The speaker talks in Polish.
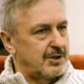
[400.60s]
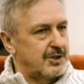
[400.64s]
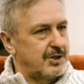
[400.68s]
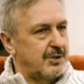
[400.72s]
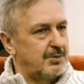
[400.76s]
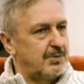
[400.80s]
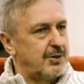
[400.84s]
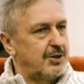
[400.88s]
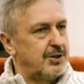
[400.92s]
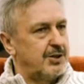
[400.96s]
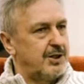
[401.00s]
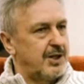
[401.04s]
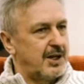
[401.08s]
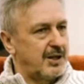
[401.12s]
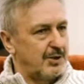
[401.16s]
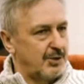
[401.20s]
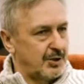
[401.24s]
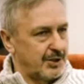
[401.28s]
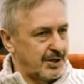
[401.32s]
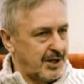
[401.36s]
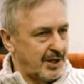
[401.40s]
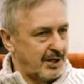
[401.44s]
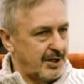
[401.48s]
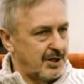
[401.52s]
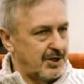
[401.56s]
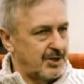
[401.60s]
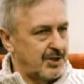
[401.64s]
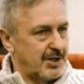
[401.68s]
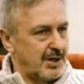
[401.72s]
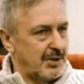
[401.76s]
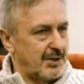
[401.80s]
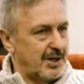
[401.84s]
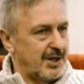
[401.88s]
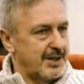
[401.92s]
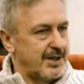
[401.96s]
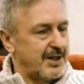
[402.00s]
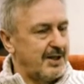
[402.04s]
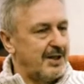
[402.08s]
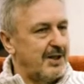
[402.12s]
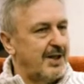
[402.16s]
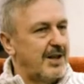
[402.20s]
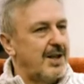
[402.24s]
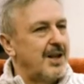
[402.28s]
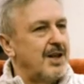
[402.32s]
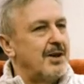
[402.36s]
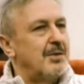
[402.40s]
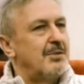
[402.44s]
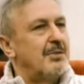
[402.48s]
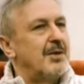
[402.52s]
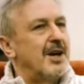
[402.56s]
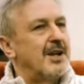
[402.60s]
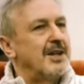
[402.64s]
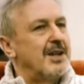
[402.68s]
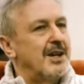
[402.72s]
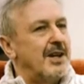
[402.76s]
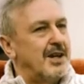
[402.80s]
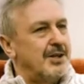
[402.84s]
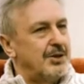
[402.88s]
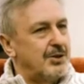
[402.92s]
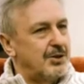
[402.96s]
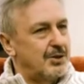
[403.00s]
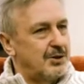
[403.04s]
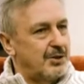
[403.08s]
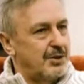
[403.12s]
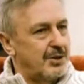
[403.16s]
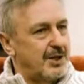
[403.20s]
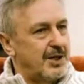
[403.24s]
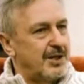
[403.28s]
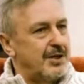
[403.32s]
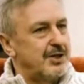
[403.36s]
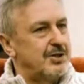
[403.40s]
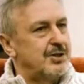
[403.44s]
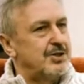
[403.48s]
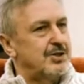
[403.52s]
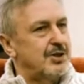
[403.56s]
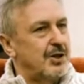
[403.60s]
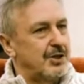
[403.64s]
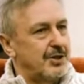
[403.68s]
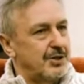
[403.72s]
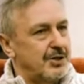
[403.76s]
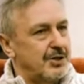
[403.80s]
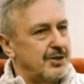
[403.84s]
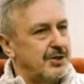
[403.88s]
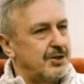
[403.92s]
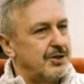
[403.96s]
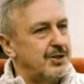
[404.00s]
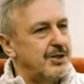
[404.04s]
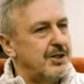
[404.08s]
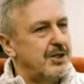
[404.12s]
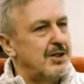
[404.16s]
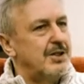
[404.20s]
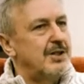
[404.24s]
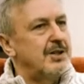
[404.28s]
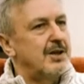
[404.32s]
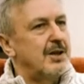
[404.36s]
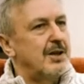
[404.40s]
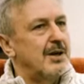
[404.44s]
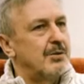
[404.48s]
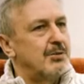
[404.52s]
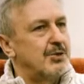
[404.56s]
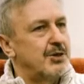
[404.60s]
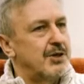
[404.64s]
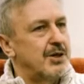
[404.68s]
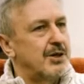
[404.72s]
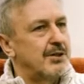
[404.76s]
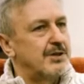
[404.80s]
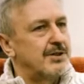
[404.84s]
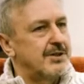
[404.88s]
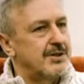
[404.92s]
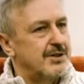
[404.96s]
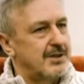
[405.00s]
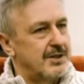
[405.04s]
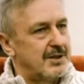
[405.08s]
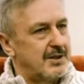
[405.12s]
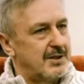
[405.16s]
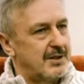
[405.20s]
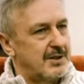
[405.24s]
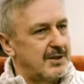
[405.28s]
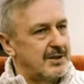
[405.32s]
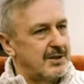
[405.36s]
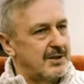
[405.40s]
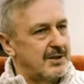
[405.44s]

że podjęło takie działanie, ma dla nich ograniczony, silnie hamujący